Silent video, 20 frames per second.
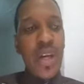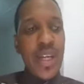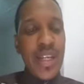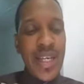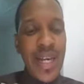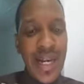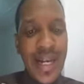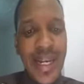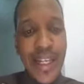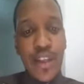Il
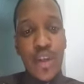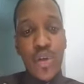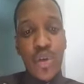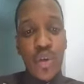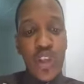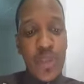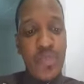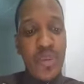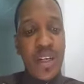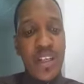y a quatre
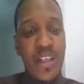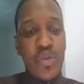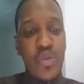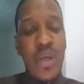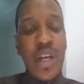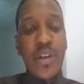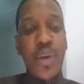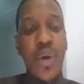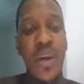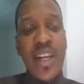dons
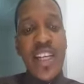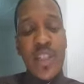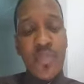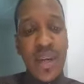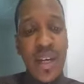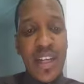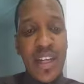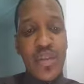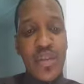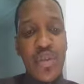spirituels dont
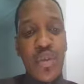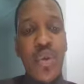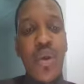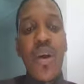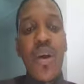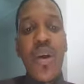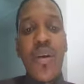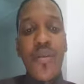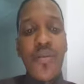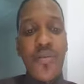l'inspiration
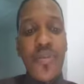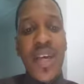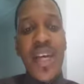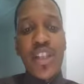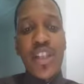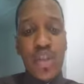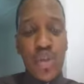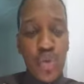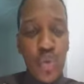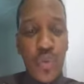vient
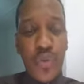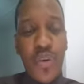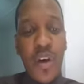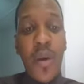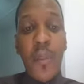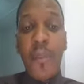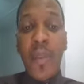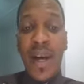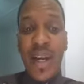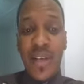
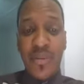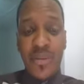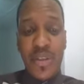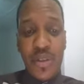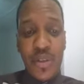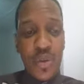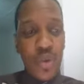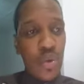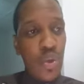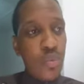souvent par les
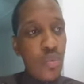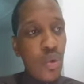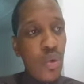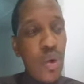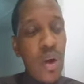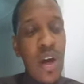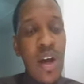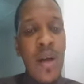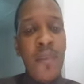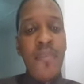visions.
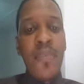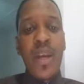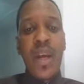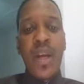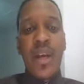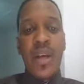Numéro un,